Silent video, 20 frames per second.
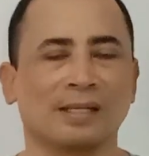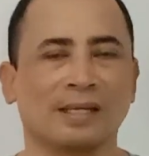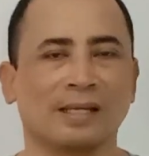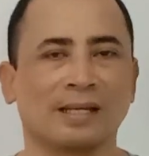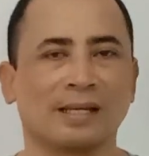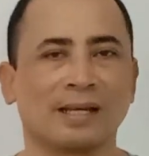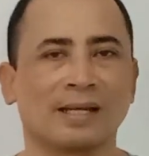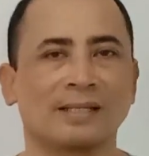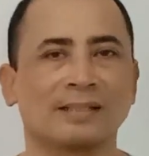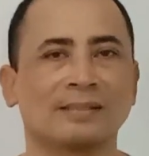
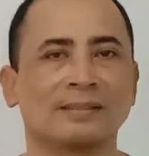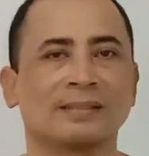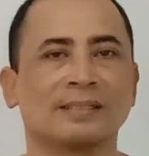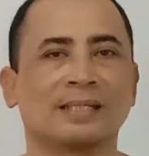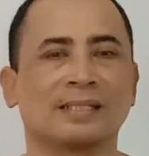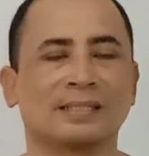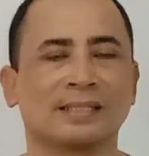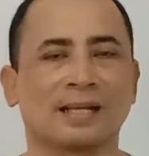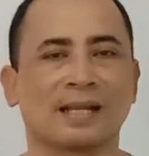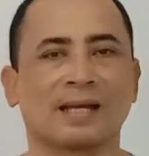dengan
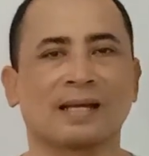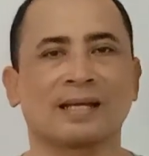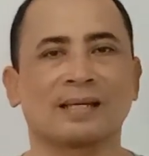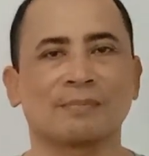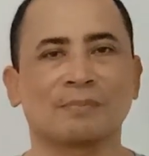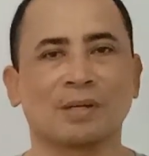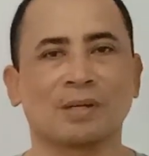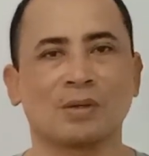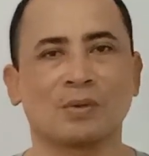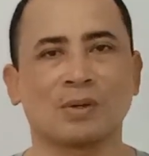
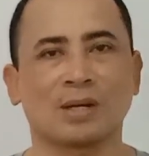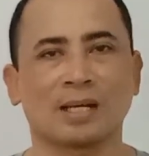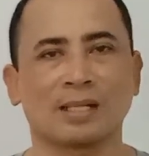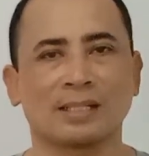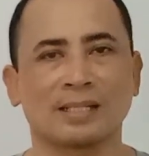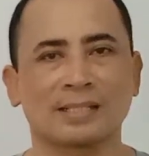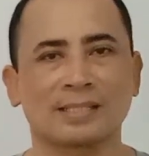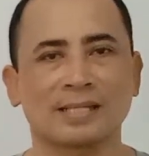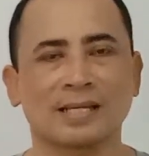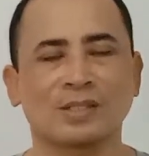keterangan bahwa
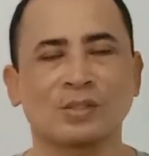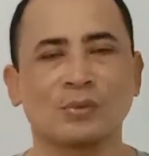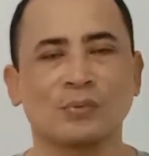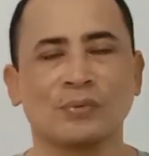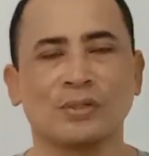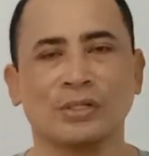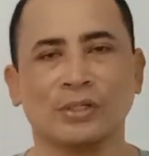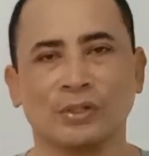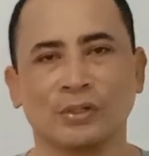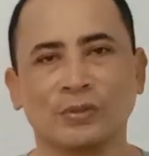ada satu
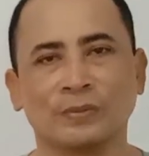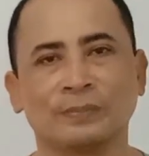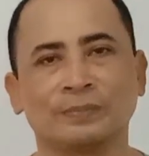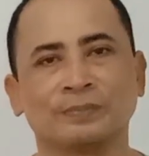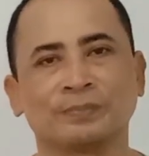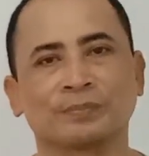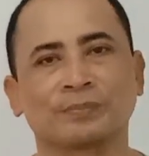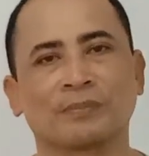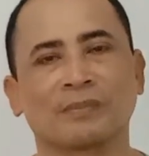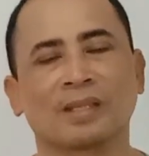video
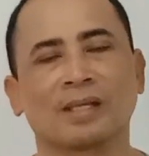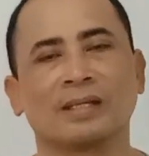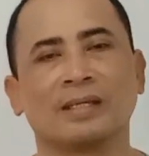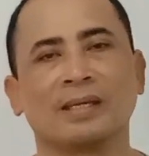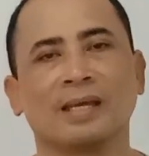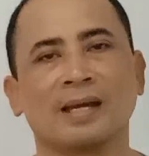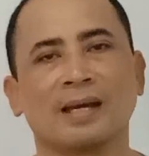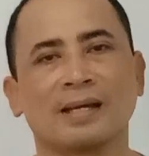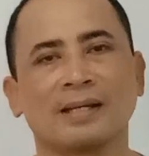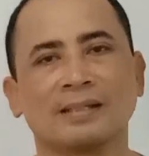
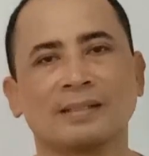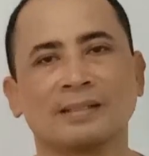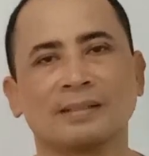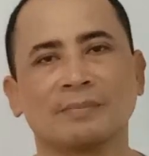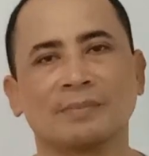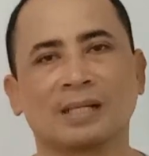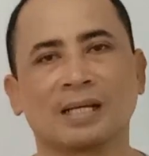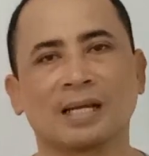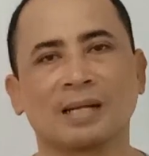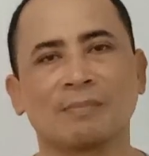
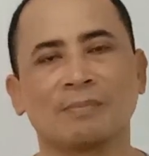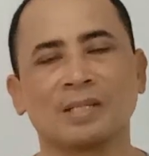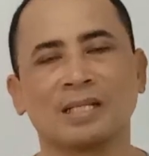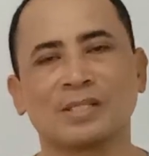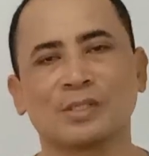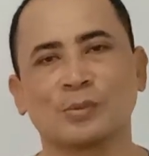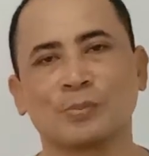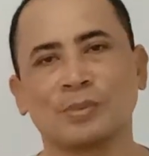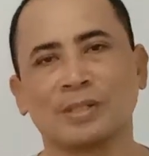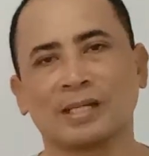yang
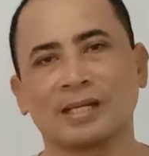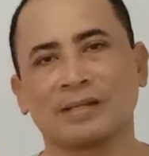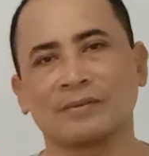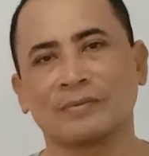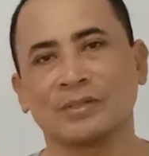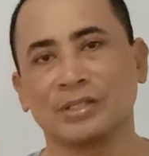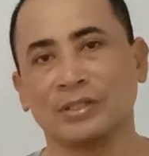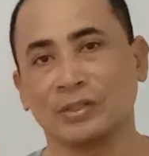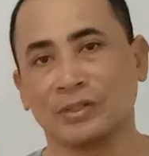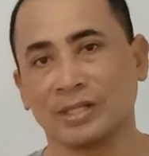mengambil
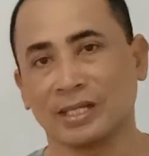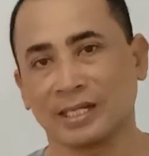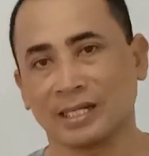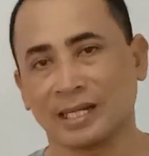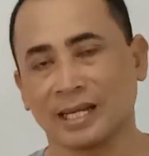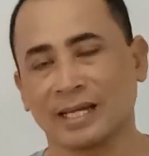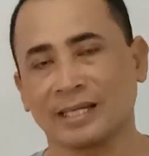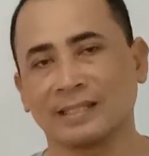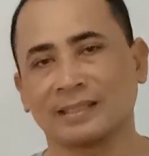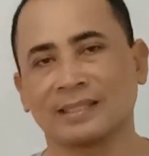cuplikan video
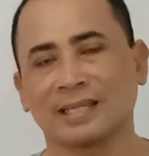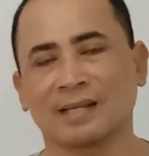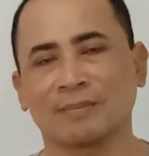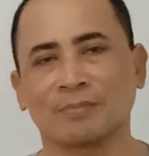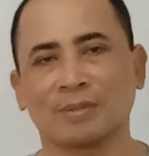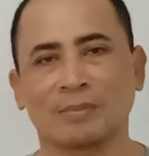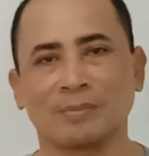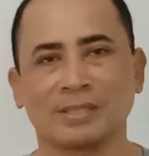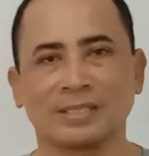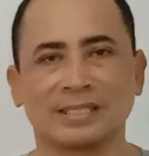dari lain
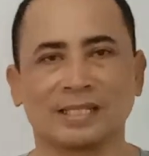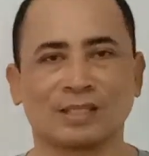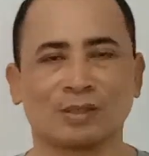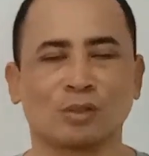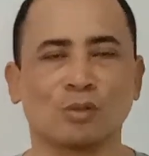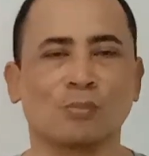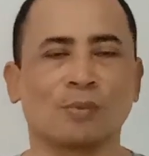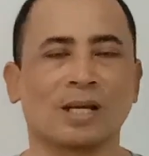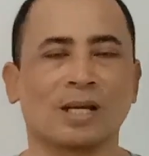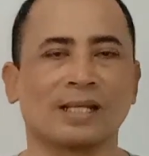tanpa
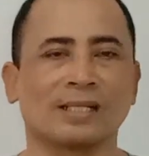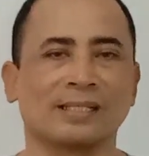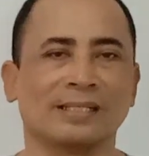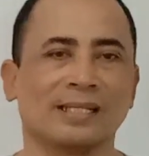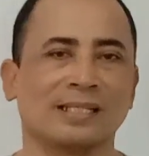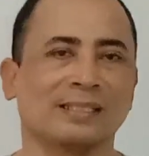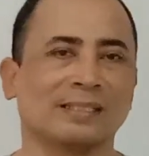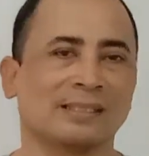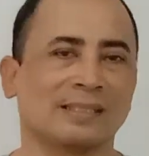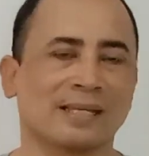mencantumkan
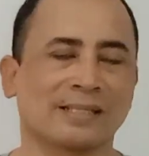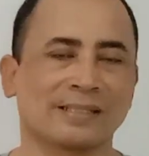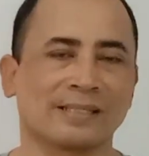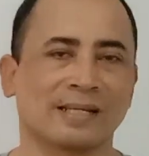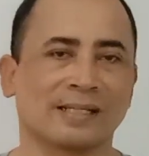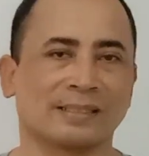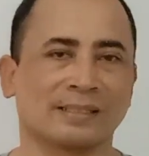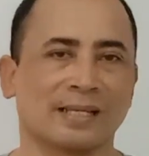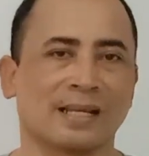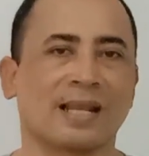identitas
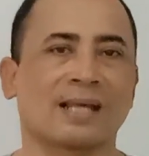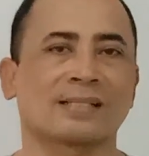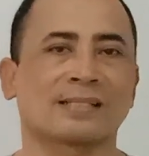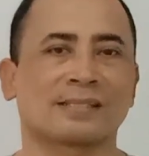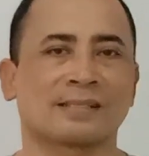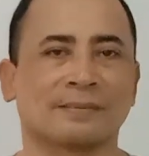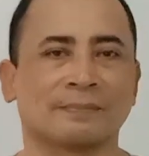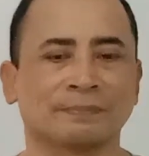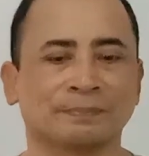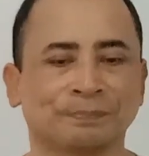yang
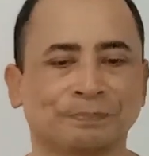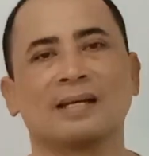jelas.